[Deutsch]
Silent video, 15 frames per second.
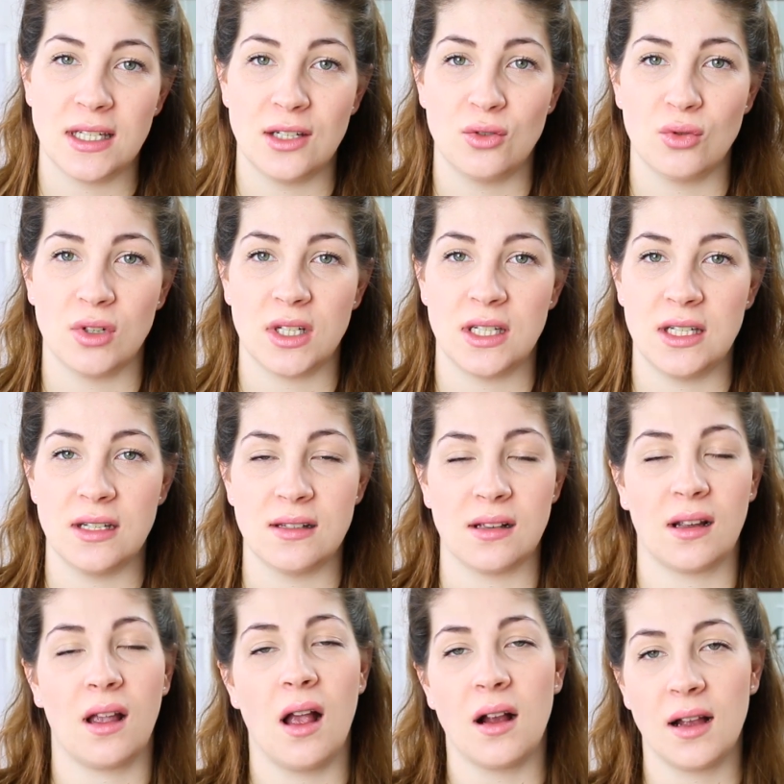die durch
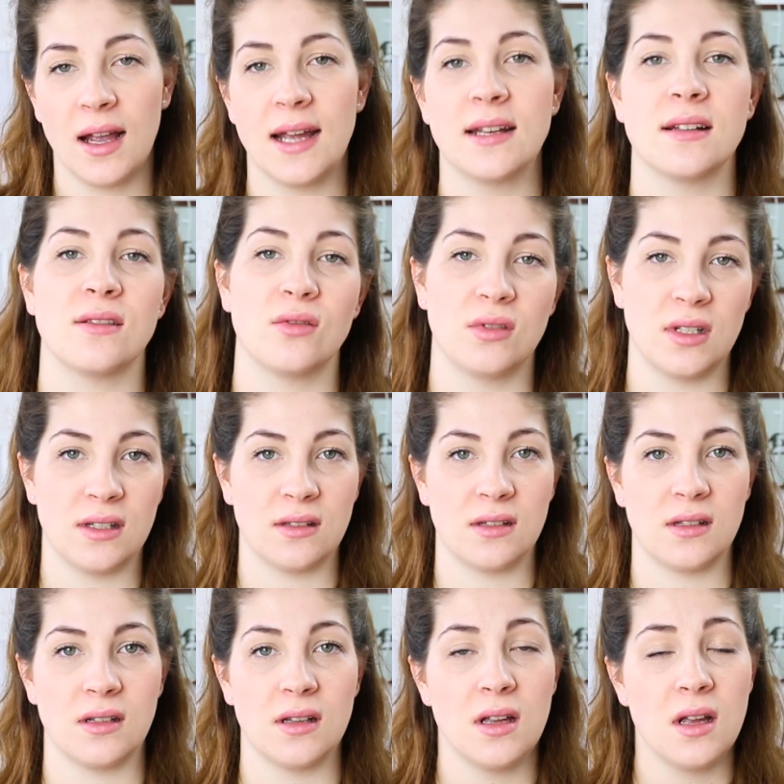diese Krankheit, also
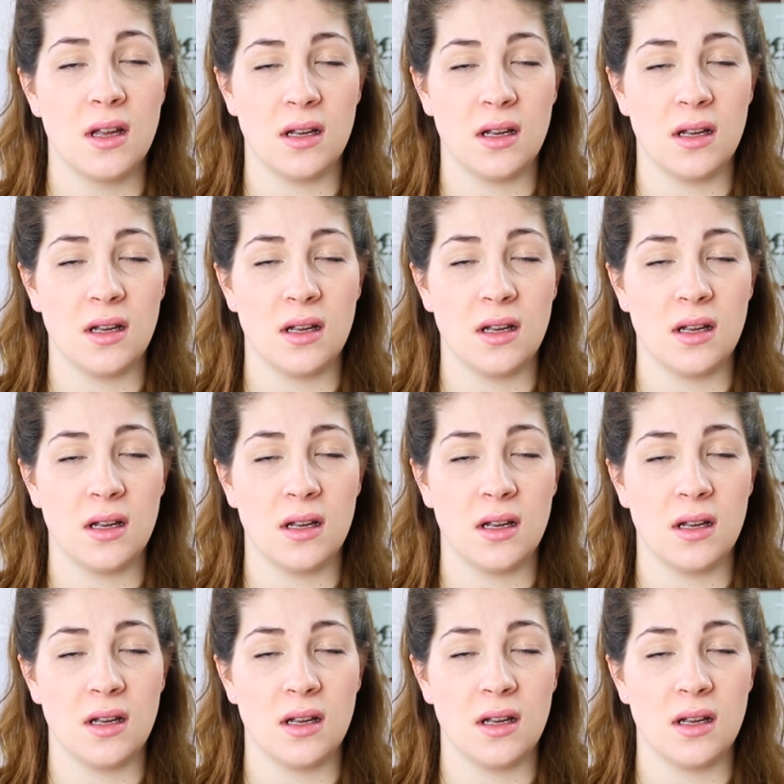diese